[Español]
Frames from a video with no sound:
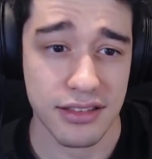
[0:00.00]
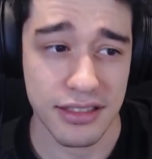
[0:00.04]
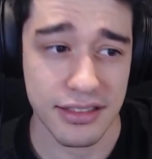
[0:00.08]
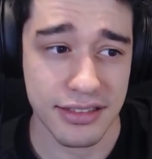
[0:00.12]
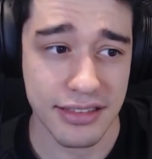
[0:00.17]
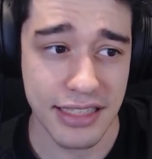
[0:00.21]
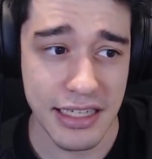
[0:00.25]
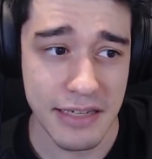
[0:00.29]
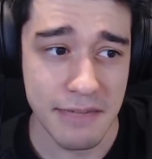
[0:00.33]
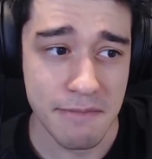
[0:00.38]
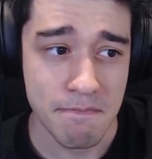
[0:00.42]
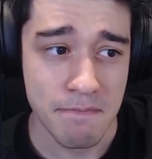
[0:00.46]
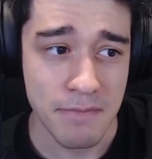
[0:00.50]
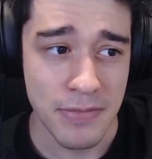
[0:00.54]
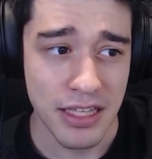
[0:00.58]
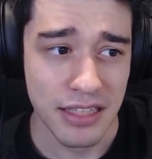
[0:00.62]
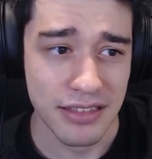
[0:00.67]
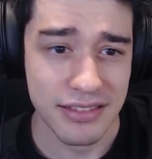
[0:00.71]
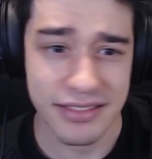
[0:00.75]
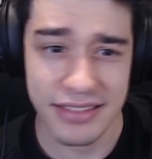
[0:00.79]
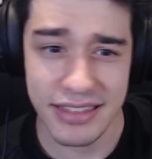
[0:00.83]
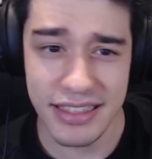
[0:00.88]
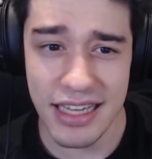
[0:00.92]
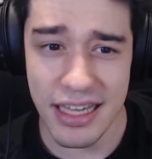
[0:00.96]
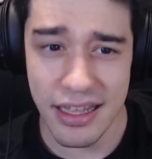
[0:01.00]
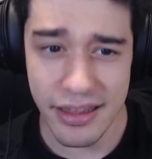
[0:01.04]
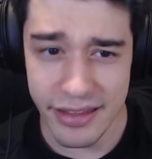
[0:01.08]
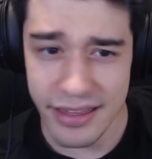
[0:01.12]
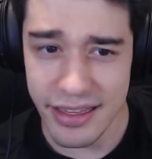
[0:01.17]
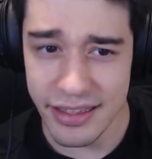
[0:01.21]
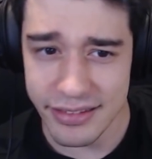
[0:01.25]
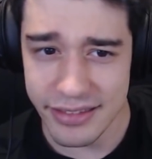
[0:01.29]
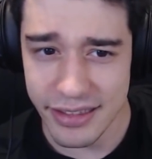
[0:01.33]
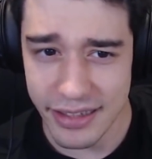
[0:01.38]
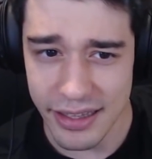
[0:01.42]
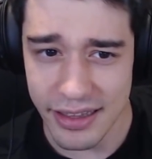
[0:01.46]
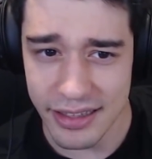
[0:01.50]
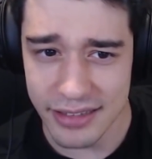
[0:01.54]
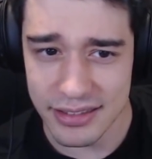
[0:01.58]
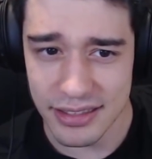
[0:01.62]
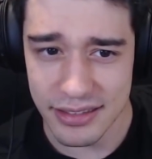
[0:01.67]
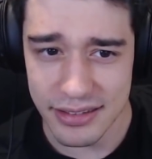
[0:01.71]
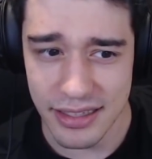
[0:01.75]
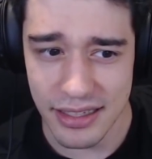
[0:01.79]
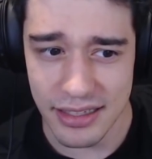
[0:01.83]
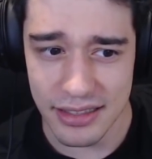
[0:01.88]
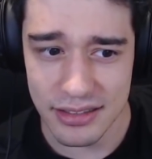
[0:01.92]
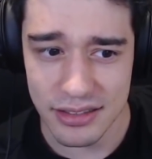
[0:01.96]
Es que día a día te quedas
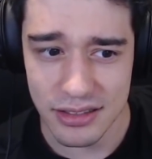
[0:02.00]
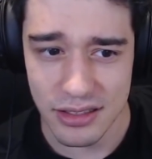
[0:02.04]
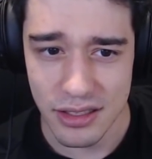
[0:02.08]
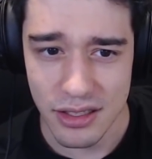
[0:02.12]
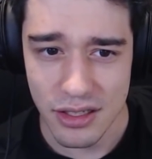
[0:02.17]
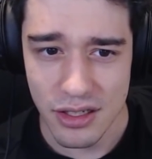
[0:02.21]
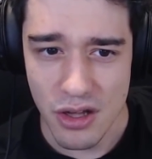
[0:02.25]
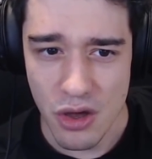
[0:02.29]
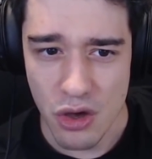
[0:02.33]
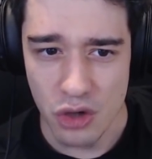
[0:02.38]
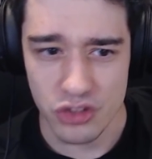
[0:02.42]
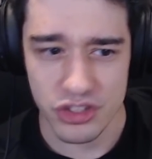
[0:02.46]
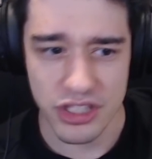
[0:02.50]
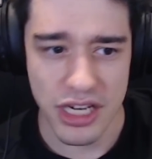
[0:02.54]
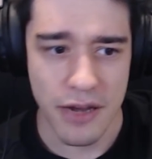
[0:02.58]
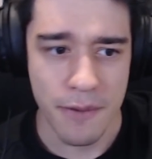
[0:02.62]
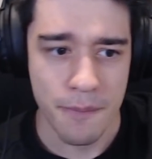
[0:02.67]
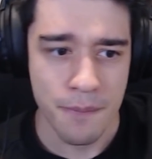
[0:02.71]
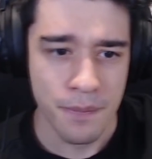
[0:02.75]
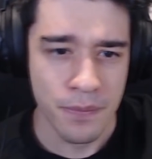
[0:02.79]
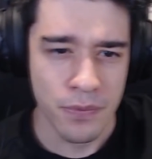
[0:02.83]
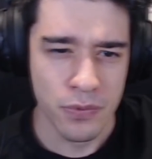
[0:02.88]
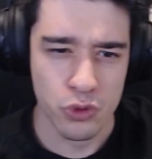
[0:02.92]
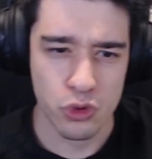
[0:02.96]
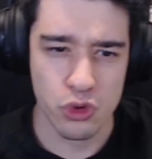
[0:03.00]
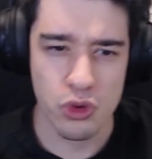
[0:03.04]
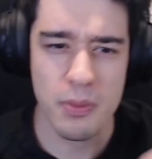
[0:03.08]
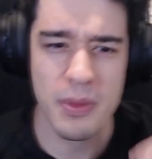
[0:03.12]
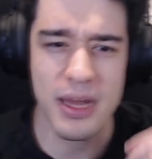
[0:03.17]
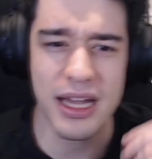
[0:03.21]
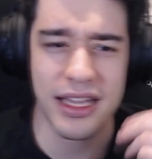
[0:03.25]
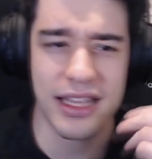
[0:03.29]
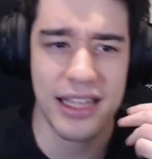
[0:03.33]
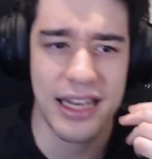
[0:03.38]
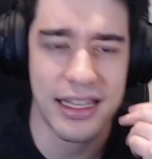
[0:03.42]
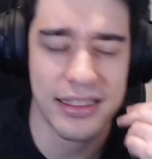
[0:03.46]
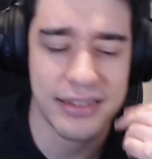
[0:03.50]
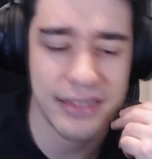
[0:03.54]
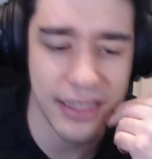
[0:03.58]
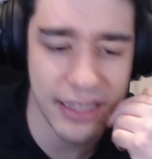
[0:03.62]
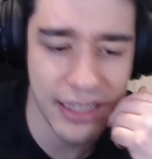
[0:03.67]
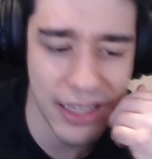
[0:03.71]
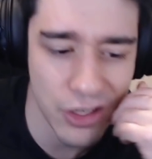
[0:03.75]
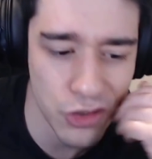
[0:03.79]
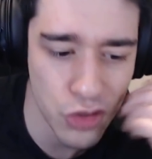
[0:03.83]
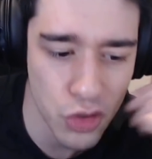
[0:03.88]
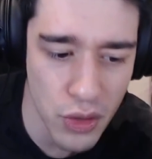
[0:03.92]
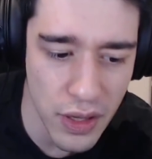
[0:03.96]
atrás. O sea, tú imagínate
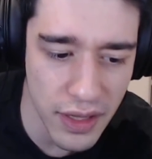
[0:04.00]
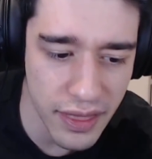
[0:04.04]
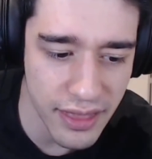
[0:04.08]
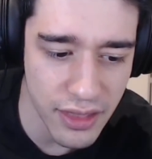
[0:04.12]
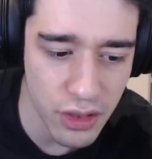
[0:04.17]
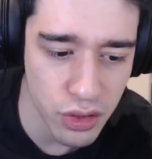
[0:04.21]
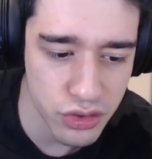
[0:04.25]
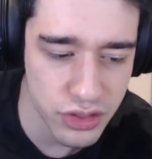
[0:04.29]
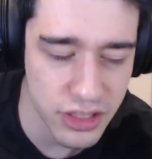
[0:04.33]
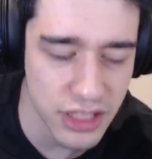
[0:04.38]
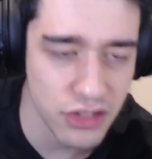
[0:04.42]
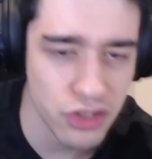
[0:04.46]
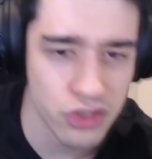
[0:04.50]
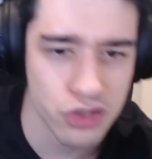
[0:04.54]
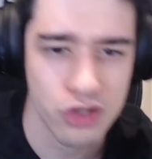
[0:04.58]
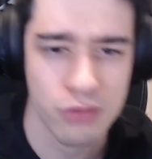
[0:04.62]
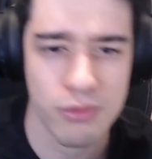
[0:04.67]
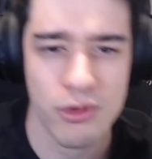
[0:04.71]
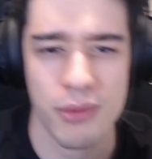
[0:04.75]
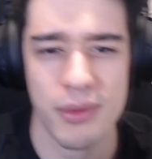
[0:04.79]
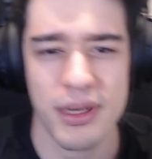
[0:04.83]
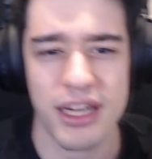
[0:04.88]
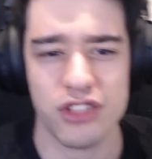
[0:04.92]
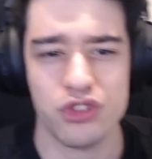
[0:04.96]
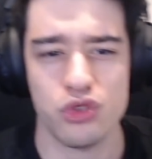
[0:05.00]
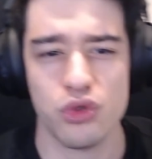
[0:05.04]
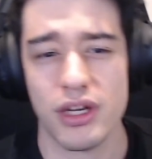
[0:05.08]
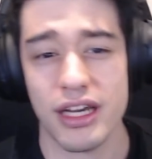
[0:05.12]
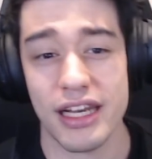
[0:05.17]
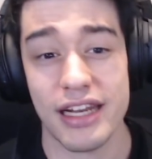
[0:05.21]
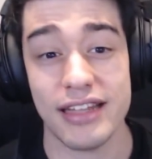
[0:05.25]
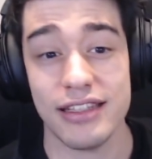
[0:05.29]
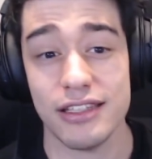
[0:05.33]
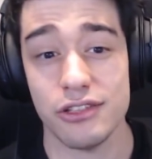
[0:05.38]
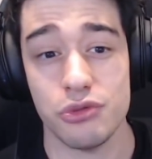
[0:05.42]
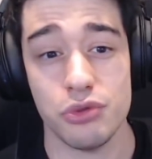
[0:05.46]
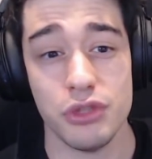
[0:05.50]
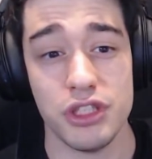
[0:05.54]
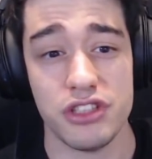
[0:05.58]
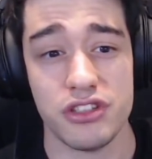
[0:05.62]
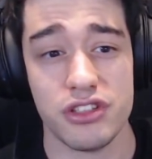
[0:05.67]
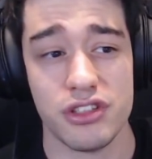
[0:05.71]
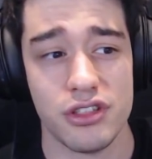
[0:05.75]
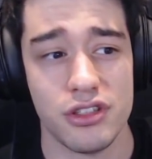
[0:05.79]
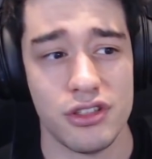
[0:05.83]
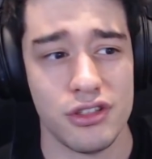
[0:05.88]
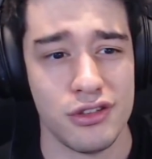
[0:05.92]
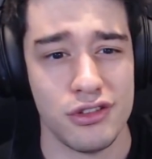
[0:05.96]
que yo hace dos años no me hubiera hecho un canal de
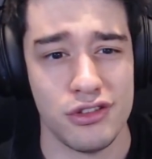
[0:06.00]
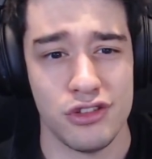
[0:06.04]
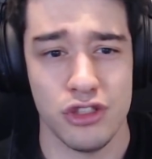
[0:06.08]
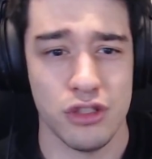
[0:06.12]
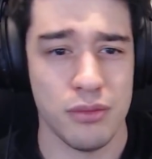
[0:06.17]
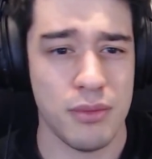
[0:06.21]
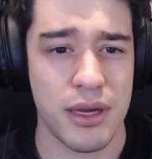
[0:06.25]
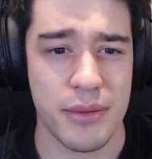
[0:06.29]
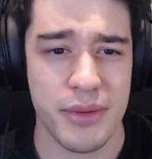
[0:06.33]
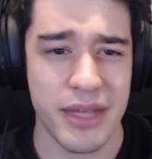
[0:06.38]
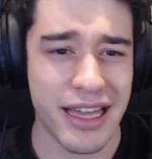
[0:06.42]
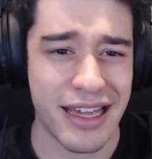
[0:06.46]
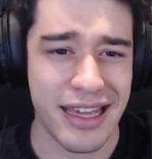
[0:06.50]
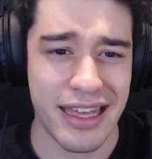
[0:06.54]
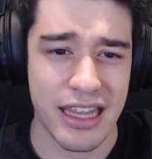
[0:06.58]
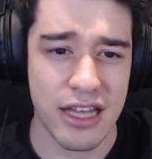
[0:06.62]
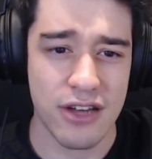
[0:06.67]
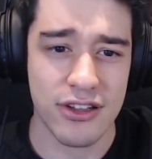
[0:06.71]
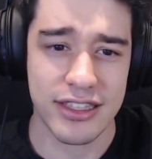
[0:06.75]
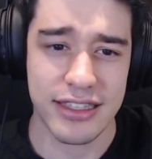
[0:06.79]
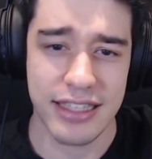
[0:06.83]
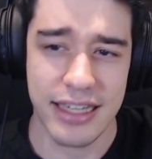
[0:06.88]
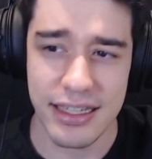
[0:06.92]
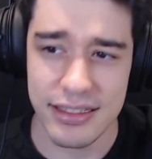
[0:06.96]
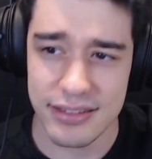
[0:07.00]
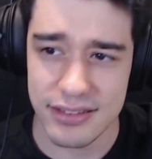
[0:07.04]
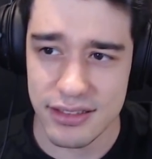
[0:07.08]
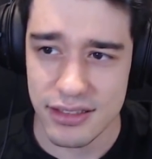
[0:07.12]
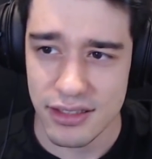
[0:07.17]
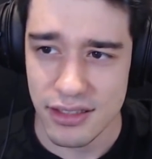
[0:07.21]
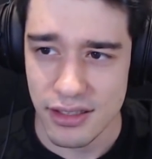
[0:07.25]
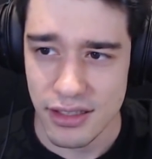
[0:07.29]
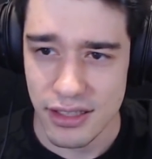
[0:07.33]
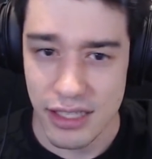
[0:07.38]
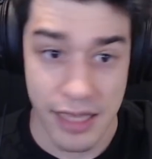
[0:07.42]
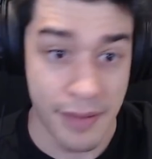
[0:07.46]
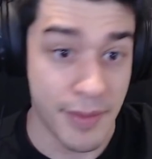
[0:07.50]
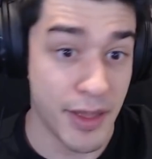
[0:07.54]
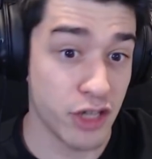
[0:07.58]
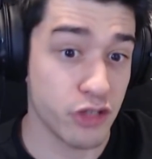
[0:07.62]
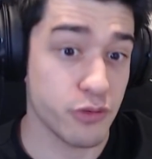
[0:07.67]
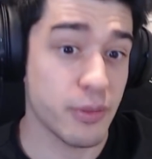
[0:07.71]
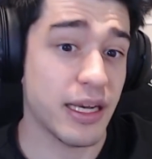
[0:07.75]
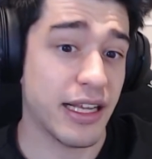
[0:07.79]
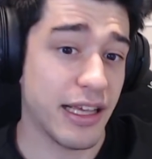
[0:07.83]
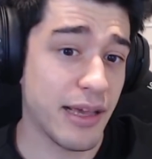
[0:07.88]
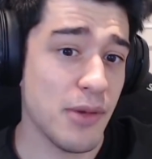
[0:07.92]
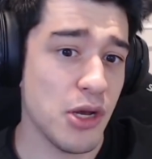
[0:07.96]
Twitch, yo me había quedado atrás y menos
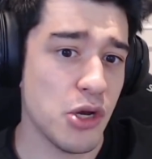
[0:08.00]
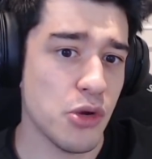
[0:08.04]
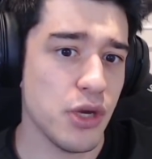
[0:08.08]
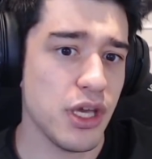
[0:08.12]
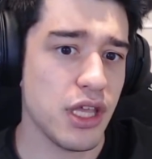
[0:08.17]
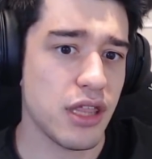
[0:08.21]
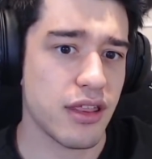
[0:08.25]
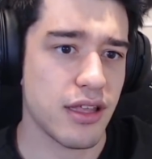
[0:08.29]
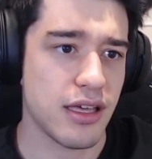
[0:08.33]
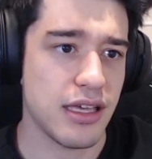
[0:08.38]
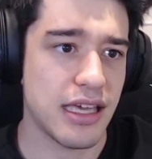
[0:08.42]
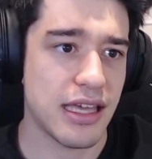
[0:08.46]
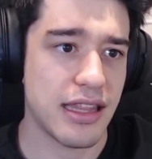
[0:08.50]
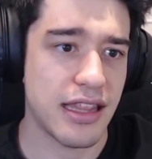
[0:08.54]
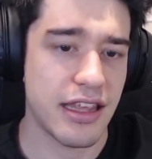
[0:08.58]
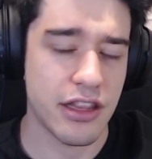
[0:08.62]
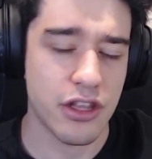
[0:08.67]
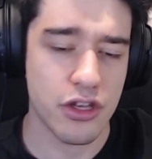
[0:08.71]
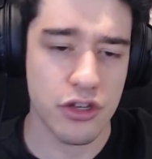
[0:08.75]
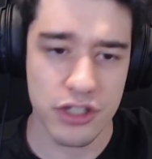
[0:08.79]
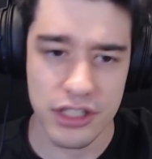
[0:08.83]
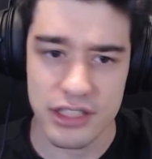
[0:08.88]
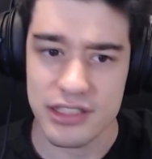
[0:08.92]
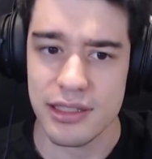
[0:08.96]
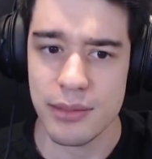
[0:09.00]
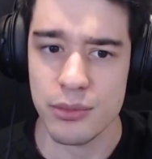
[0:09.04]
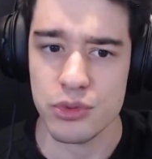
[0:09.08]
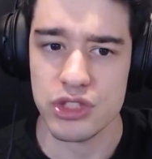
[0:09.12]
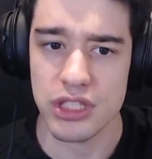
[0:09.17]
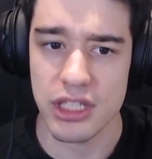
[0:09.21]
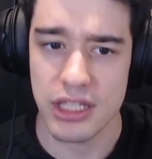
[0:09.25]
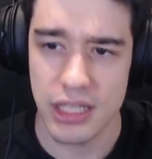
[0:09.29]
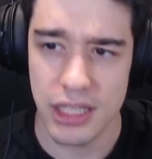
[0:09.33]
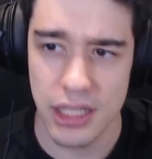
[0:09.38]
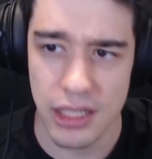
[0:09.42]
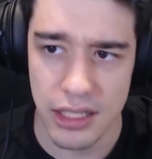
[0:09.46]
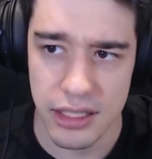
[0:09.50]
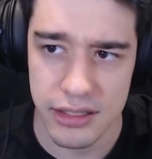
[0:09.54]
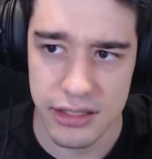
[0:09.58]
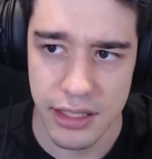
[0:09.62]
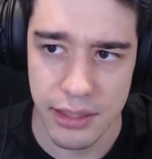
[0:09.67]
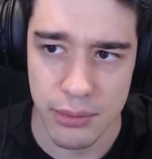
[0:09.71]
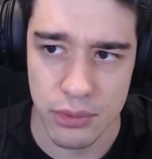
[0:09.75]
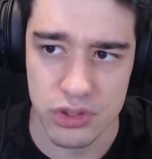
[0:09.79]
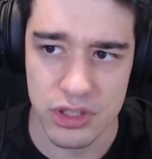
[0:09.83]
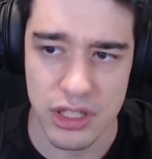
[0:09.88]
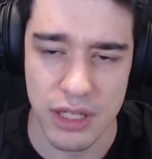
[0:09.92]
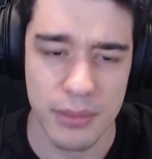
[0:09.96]
mal que me lo hice y a día de hoy estamos aquí y
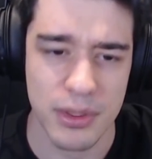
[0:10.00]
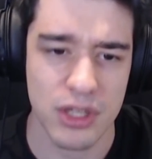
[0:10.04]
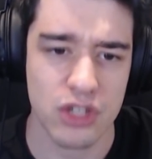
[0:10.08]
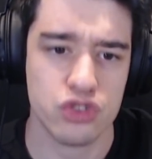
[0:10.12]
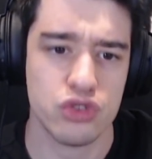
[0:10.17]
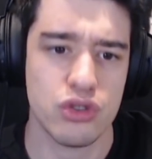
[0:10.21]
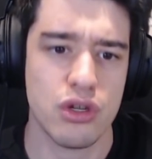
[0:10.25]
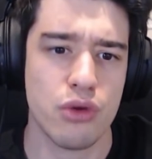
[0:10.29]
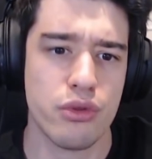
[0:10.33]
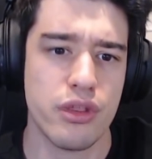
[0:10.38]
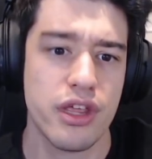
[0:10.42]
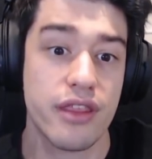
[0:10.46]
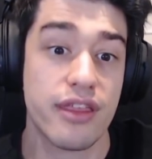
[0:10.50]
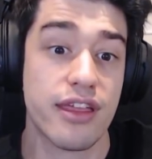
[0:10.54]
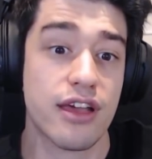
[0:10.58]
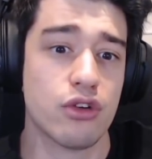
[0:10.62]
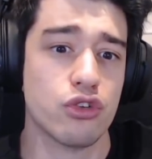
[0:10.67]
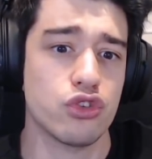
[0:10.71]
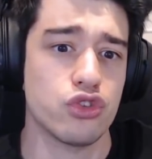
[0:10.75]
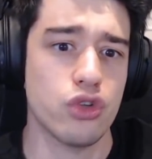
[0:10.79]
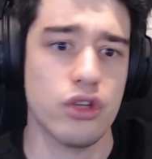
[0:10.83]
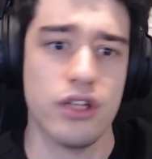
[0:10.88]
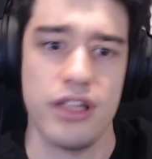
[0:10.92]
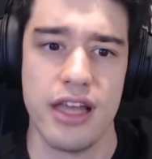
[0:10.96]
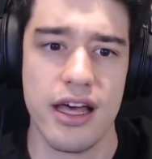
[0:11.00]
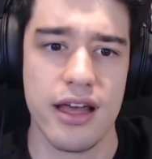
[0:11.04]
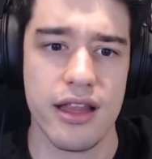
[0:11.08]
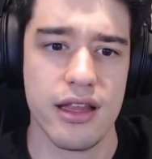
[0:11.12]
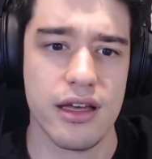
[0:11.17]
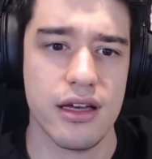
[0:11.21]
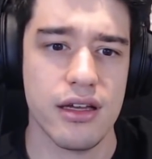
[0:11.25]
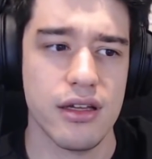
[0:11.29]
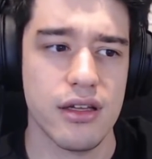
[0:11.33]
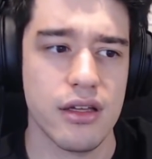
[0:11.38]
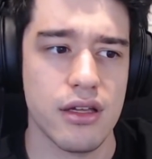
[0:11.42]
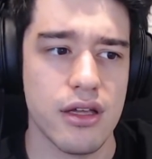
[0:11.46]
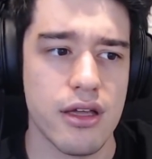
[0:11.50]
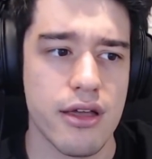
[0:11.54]
tenemos al menos una audiencia consolidada.